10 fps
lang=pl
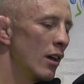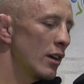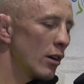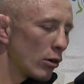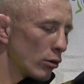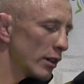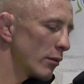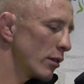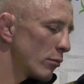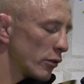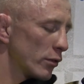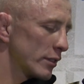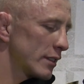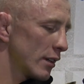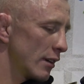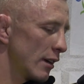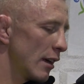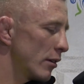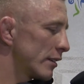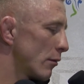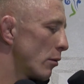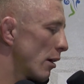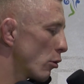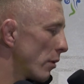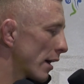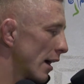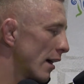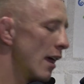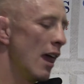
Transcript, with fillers: e, ogólnie mówiąc z MMA chłopaka,